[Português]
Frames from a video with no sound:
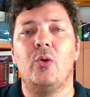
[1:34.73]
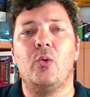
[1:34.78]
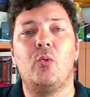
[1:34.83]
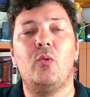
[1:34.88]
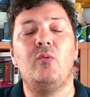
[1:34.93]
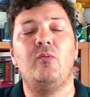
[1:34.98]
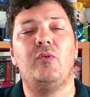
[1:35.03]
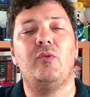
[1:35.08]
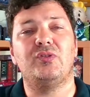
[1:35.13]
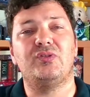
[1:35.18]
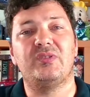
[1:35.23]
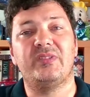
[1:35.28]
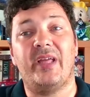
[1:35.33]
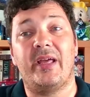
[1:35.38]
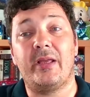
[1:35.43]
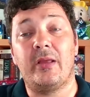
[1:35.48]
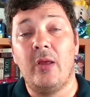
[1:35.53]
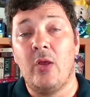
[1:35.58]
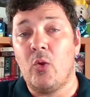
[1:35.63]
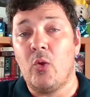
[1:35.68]
com o vosso
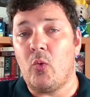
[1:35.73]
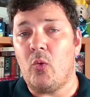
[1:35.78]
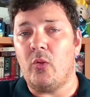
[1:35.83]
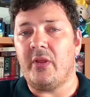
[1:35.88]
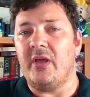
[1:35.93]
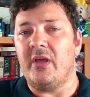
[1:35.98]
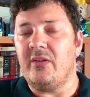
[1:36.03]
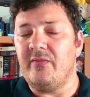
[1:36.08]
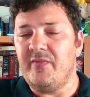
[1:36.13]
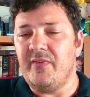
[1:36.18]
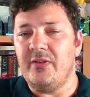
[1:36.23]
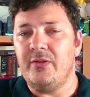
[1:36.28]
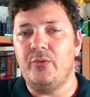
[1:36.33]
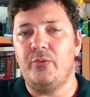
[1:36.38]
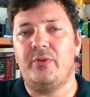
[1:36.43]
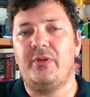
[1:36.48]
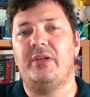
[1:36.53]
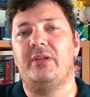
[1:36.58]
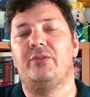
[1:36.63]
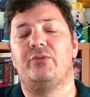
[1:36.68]
like, qualquer vídeo
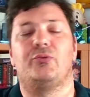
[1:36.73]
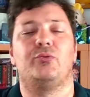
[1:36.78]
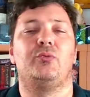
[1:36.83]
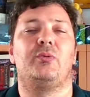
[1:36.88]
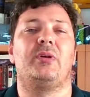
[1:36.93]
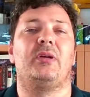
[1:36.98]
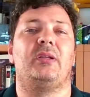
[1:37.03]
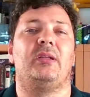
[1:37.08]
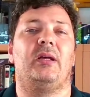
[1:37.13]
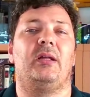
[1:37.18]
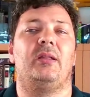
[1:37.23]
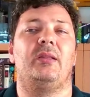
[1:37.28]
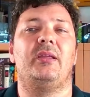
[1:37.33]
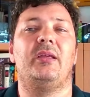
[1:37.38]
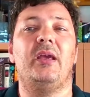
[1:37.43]
que entre no canal.